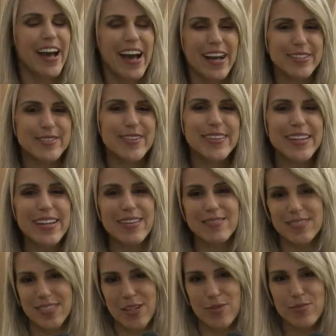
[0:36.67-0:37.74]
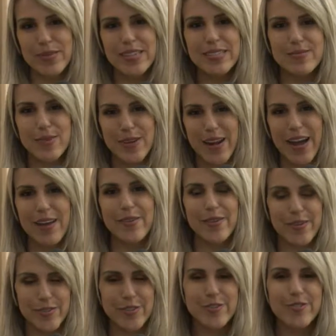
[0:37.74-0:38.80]
a sua televisão no mesmo horário, a
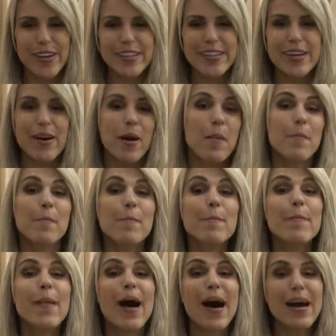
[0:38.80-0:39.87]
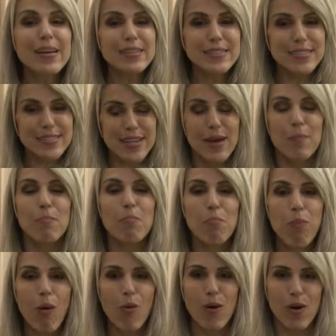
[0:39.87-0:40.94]
gente vai ter mais
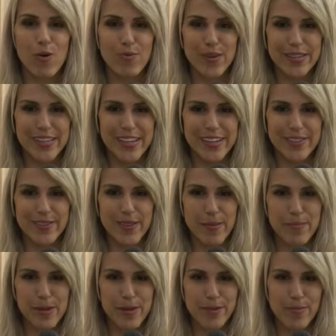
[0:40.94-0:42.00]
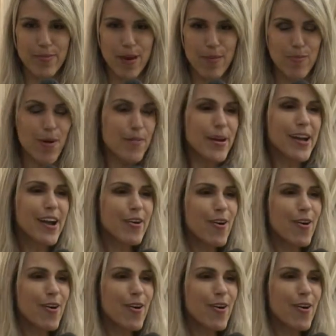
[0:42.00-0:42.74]
boa companhia aqui no Temperando Papo. Amanhã